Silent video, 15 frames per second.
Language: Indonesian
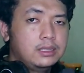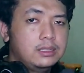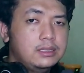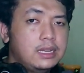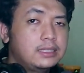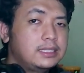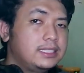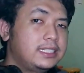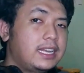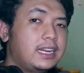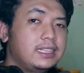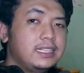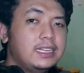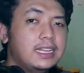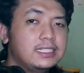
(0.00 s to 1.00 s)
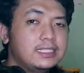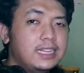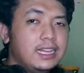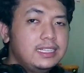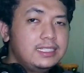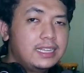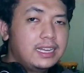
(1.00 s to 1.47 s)
Yang secara tidak
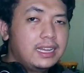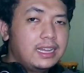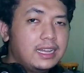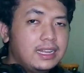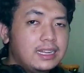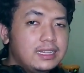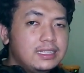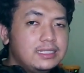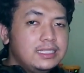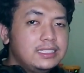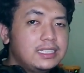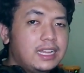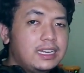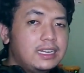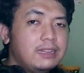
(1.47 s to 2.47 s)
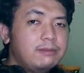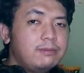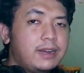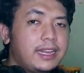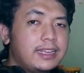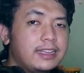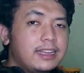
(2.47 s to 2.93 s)
sengaja di sana
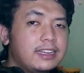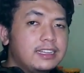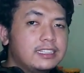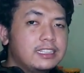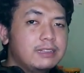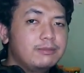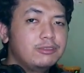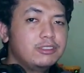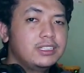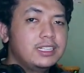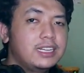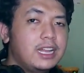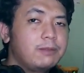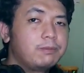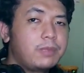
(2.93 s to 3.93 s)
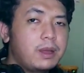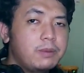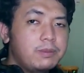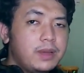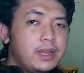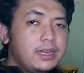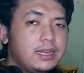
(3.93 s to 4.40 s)
mereka ketemu dengan
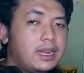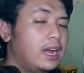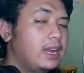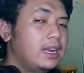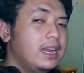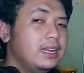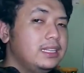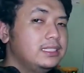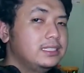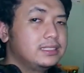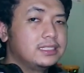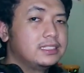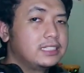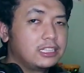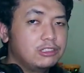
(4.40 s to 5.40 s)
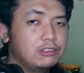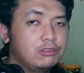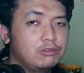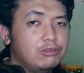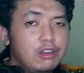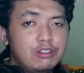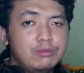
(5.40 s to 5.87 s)
paman yang ada di season 1.
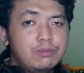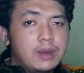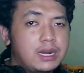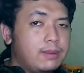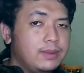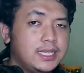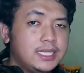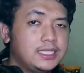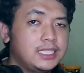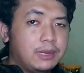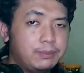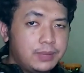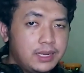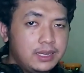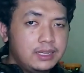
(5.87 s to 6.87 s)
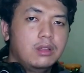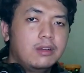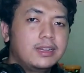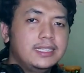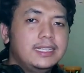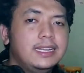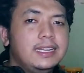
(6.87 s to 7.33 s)
Gua lupa namanya siapa.
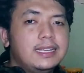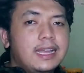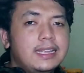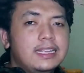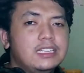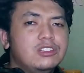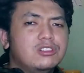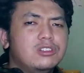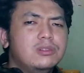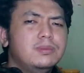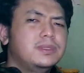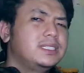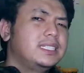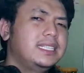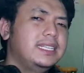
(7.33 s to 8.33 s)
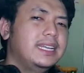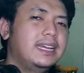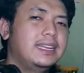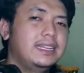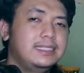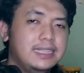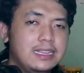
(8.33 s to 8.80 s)
Oke, jadi kayaknya cukup
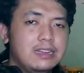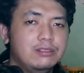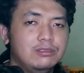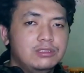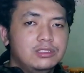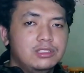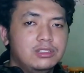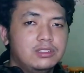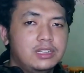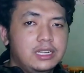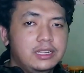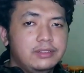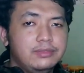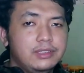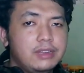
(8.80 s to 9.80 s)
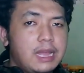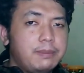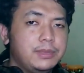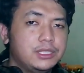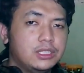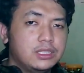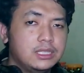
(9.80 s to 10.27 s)
sekian aja ya untuk review
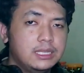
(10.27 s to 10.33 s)
episode 6